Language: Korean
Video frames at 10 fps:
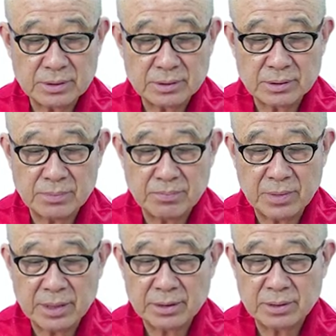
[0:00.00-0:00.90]

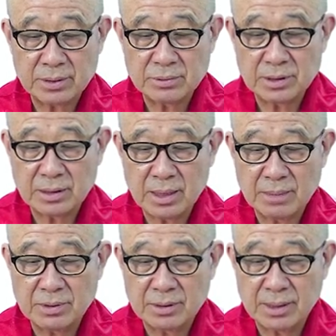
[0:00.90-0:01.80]
summary of the
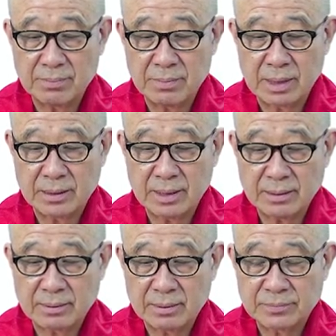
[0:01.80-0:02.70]
Abhidhamma that